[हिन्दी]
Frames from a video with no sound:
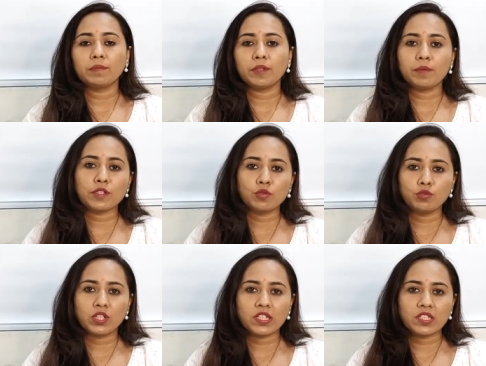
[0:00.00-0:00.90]
आपके पास
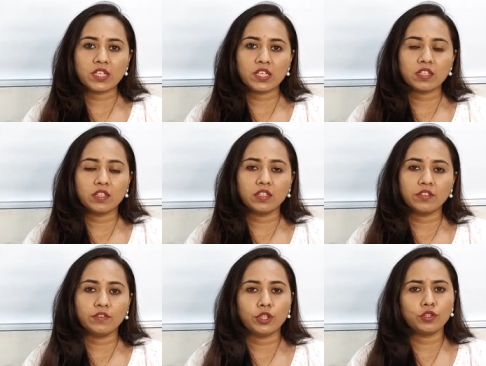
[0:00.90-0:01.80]
होना चाहिए
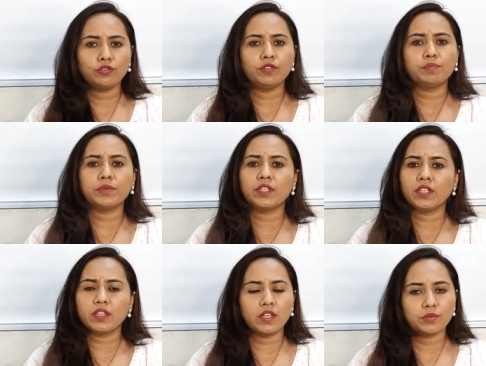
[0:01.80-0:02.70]
फोर्टी टू
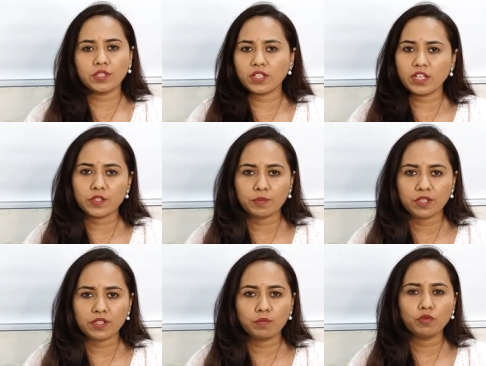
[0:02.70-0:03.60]
फिफ्टी थाउजेंड के
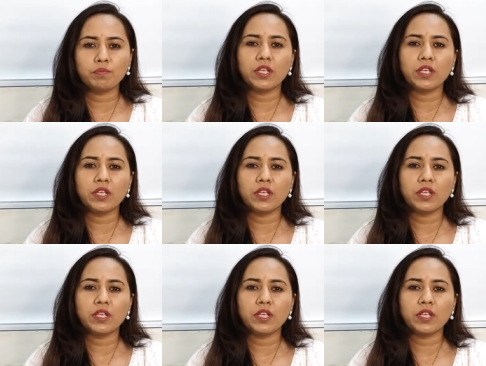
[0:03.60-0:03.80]
आसपास आपको